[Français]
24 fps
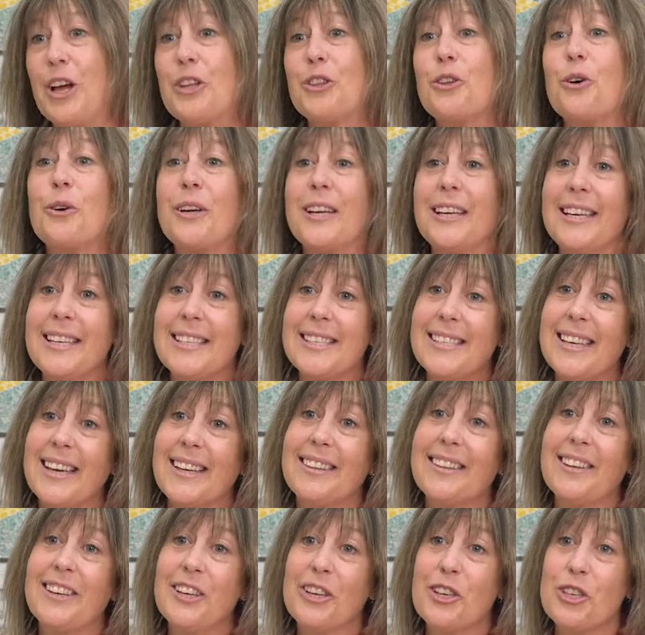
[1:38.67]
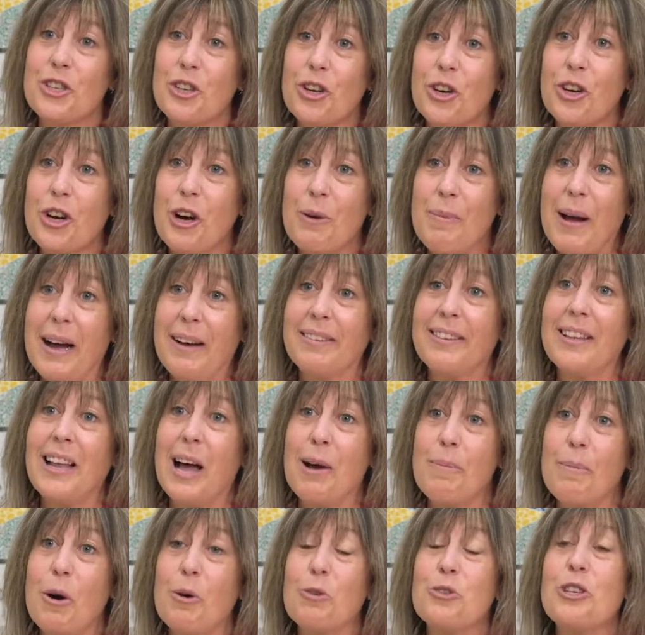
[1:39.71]
Donc, il est certain que je recommande
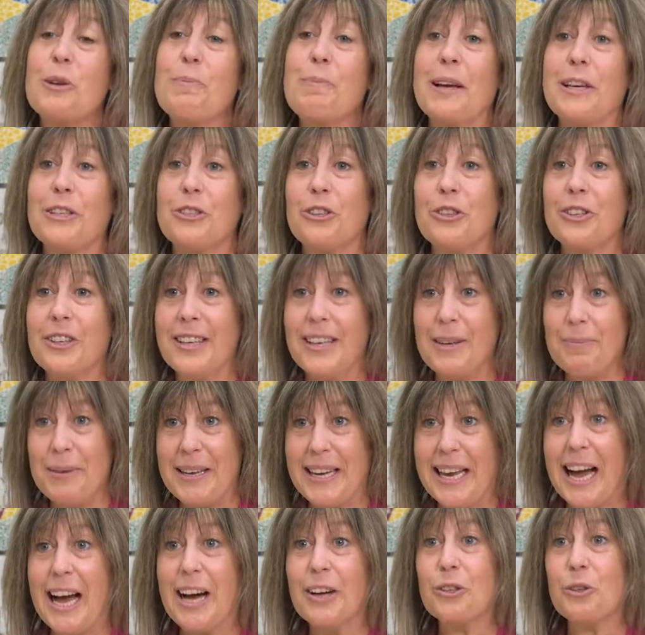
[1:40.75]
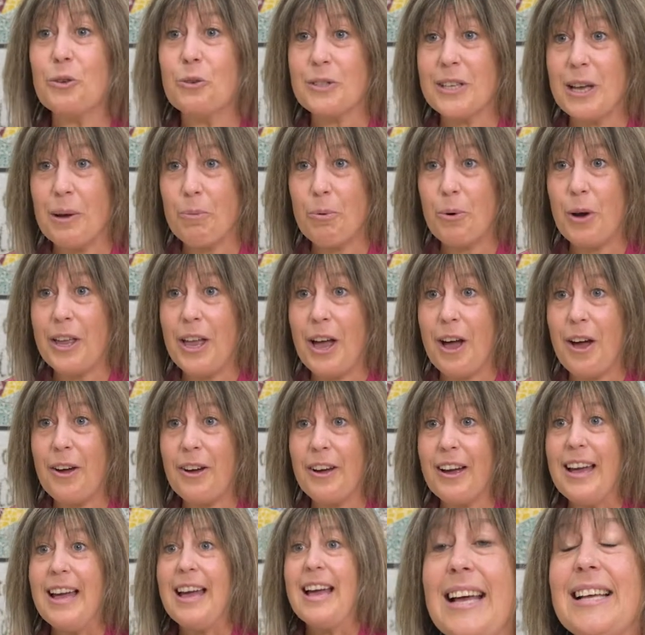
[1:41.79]
l'embauche des personnes immigrantes aux employeurs.
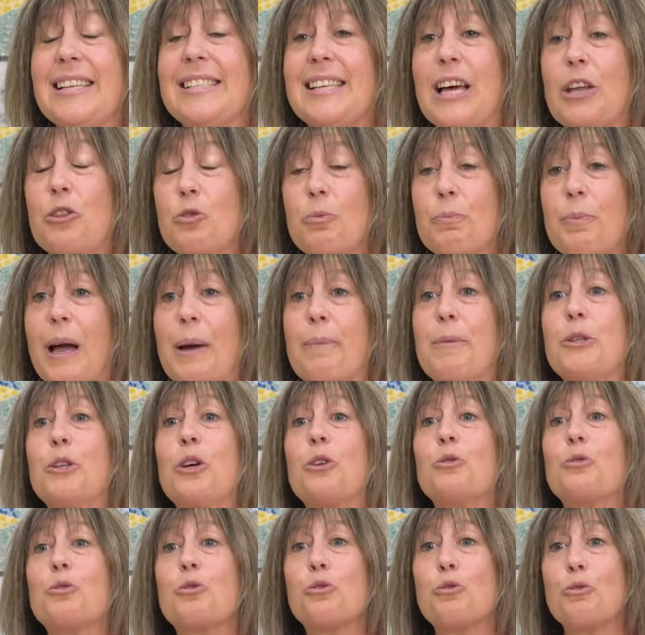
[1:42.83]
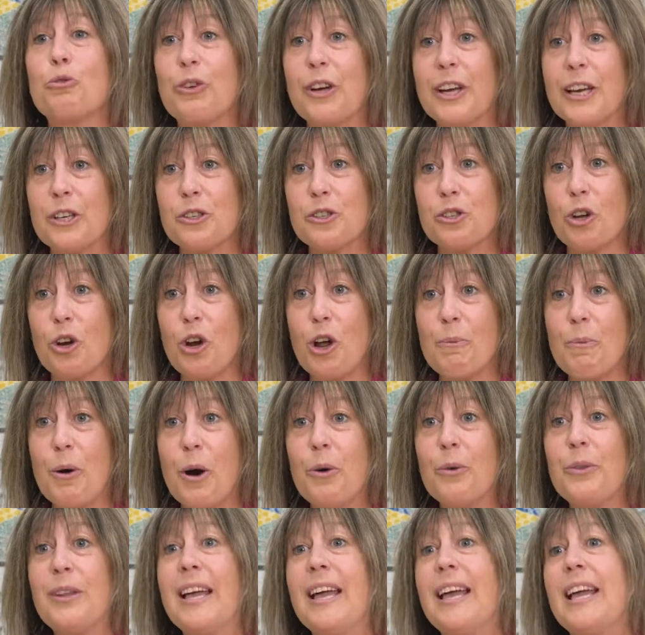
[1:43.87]
Ça nous permet de nous ouvrir sur le
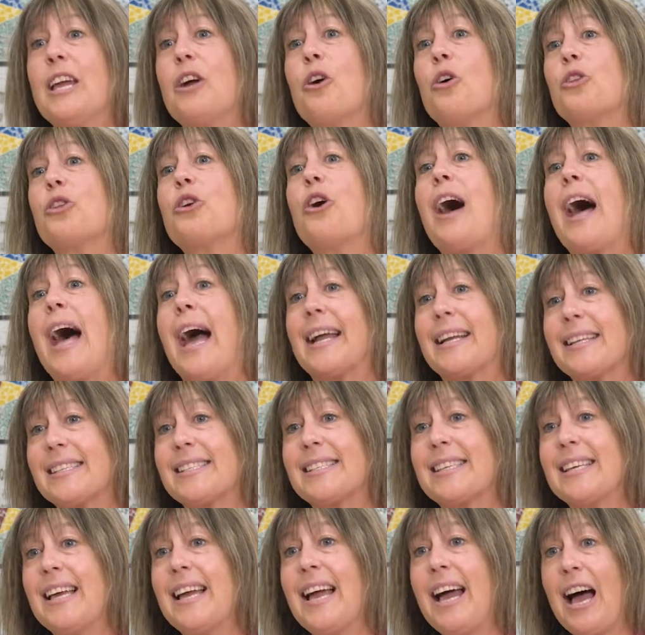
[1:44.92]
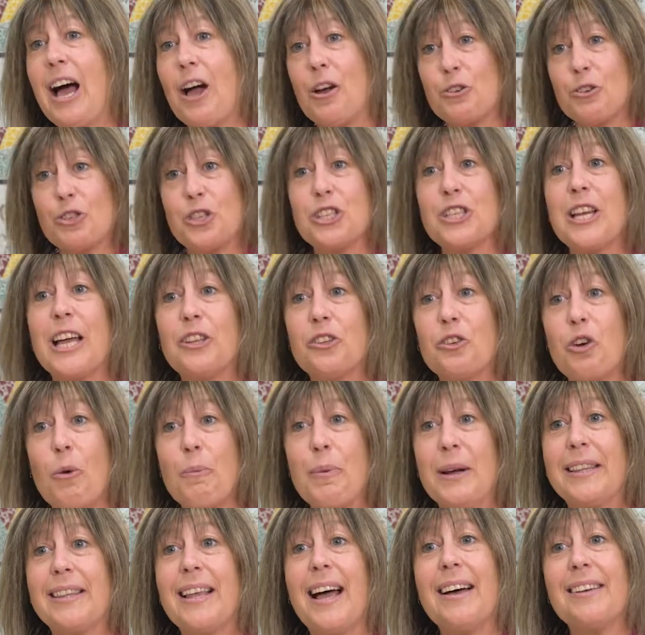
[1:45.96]
monde et on a accès à un champ de
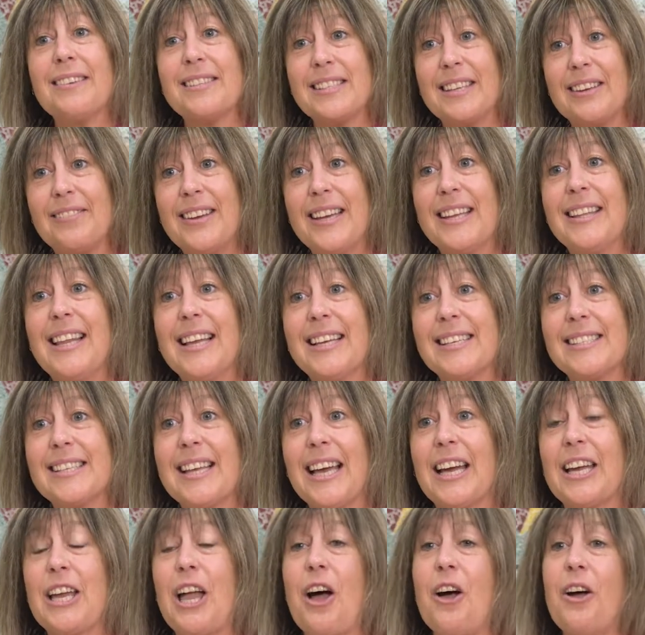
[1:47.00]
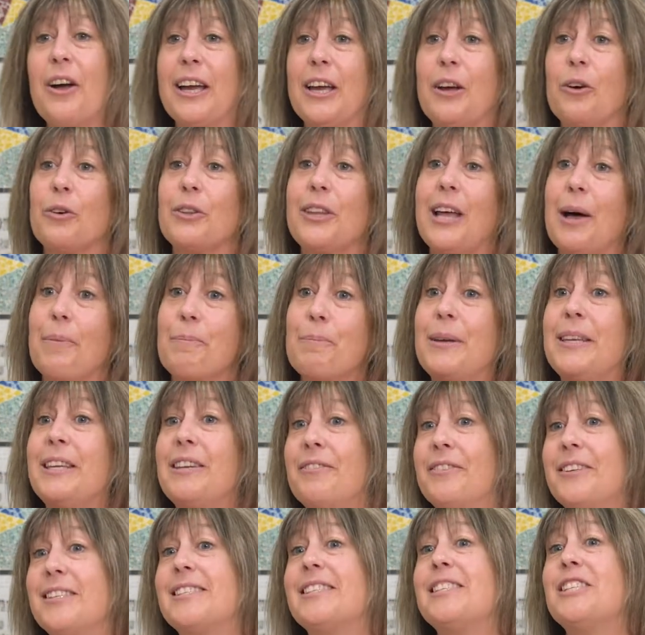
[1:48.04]
compétences qui vient de l'extérieur et on en
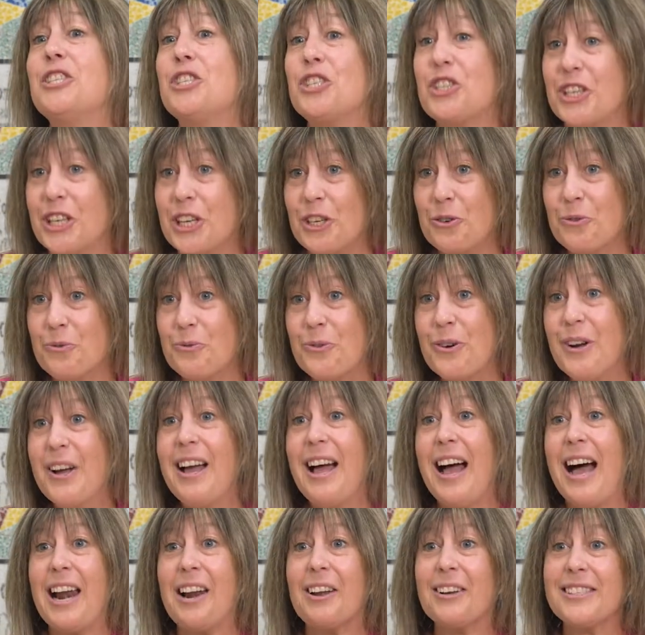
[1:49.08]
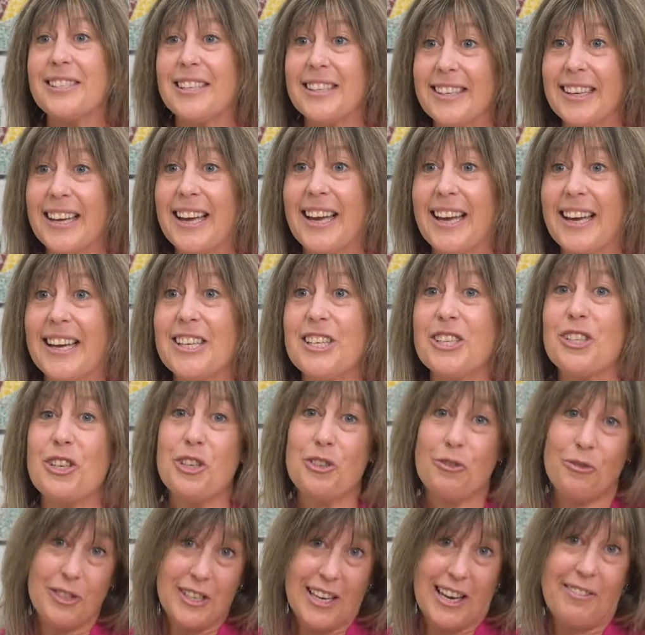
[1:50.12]
bénéficie chez nous. Alors, c'est très riche.
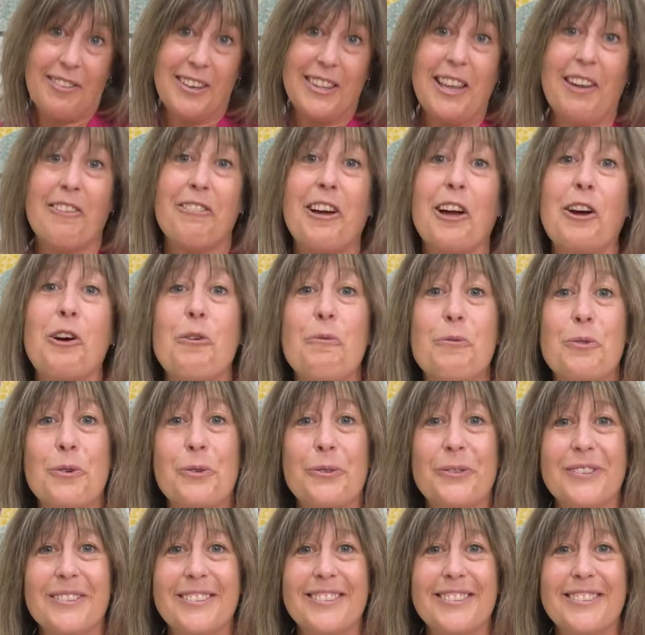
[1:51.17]
Je vous invite à faire comme nous